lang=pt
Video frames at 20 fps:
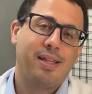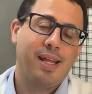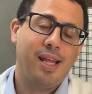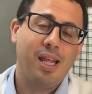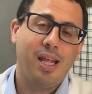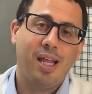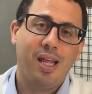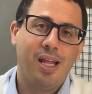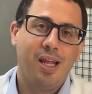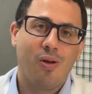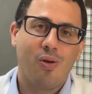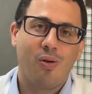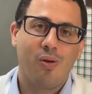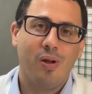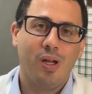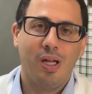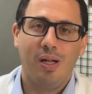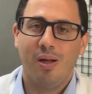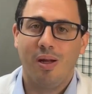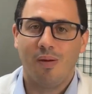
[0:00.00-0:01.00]
tem que
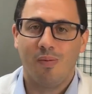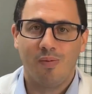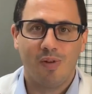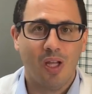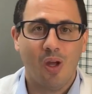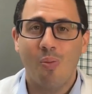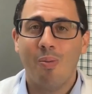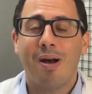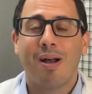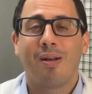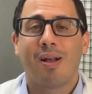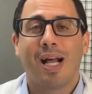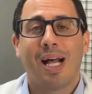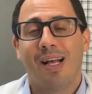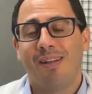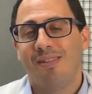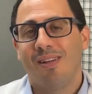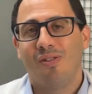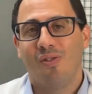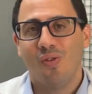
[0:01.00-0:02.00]
ter uma
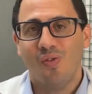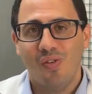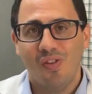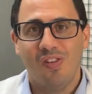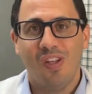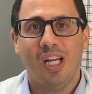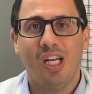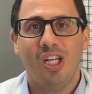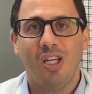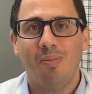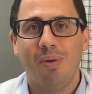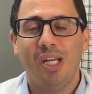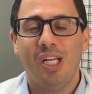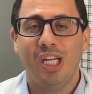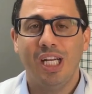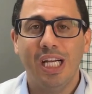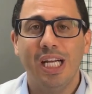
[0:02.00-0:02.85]
casa suficientemente